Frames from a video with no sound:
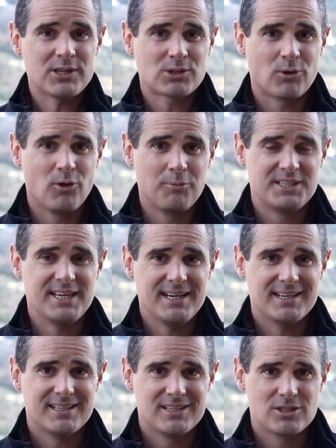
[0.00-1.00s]
qu'on obtient
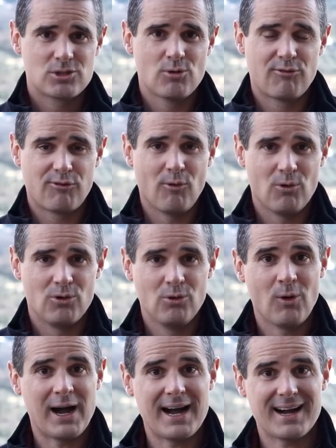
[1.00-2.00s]
ce fond
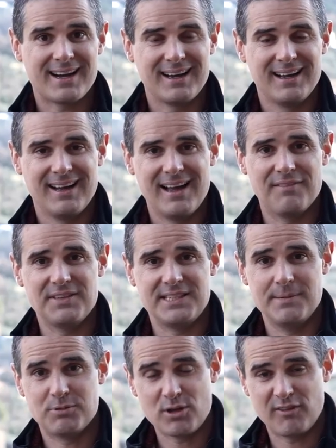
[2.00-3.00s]
noir
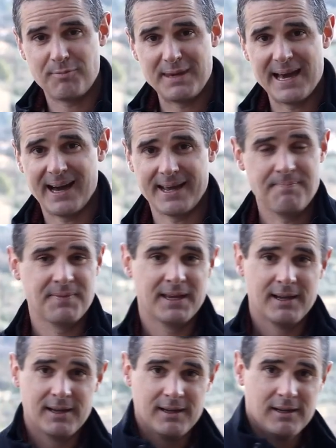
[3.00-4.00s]
invisible, ce FBI
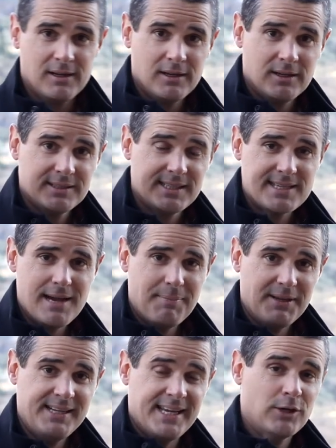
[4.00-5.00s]
C'est simple,
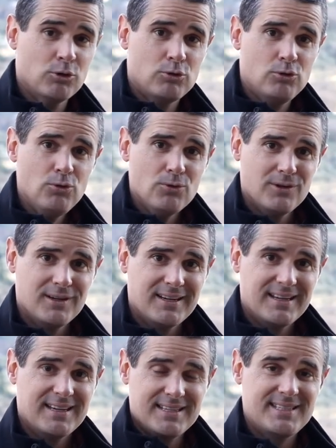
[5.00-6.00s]
il n'y a que deux
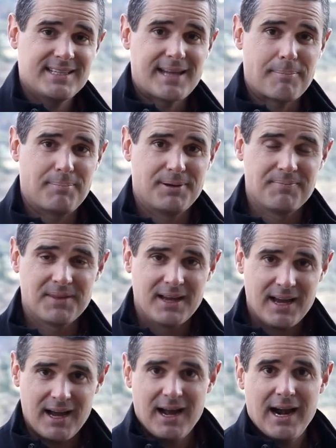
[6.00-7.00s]
étapes.
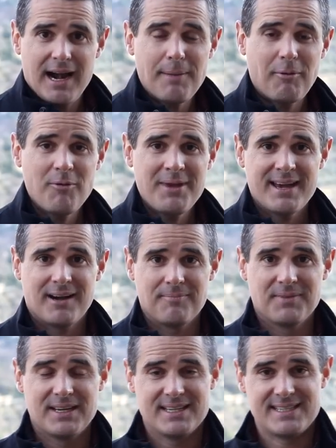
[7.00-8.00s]
La première,
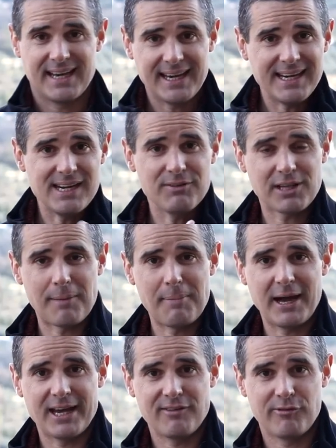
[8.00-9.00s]
c'est régler votre
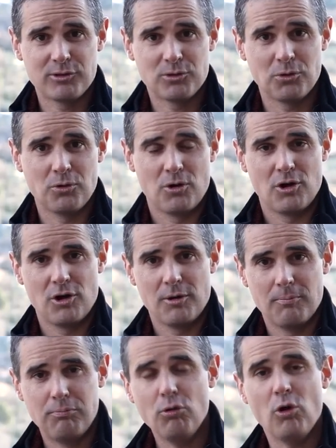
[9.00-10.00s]
appareil photo
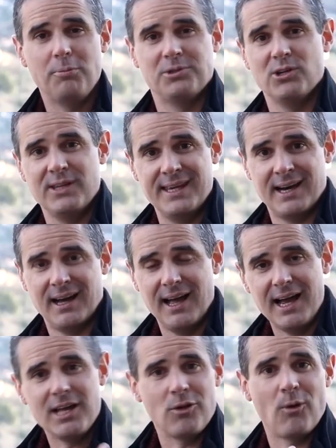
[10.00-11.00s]
pour obtenir
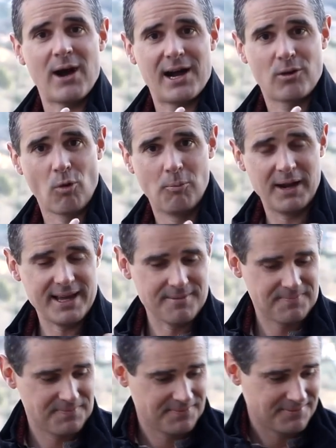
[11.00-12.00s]
un noir complet.
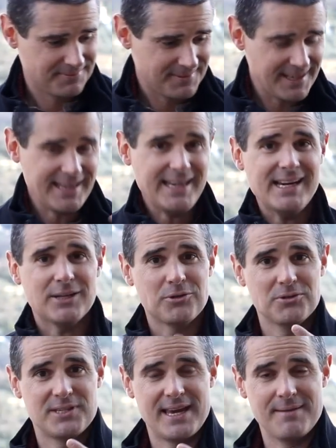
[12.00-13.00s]
Et la
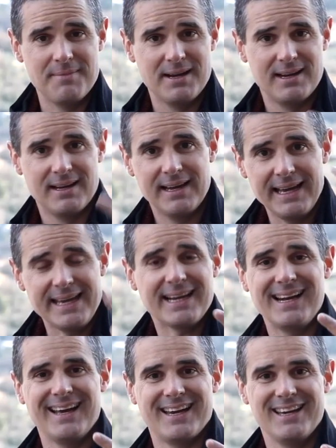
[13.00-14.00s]
deuxième,
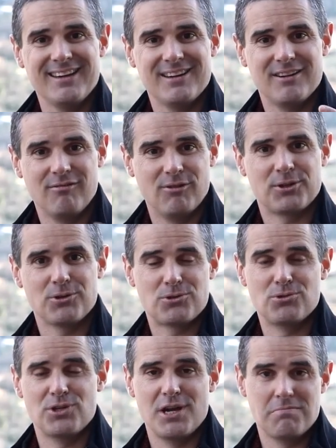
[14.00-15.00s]
éclairer votre
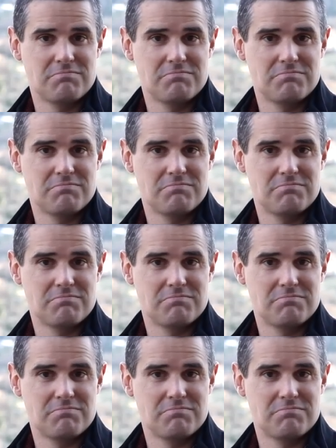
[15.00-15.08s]
sujet.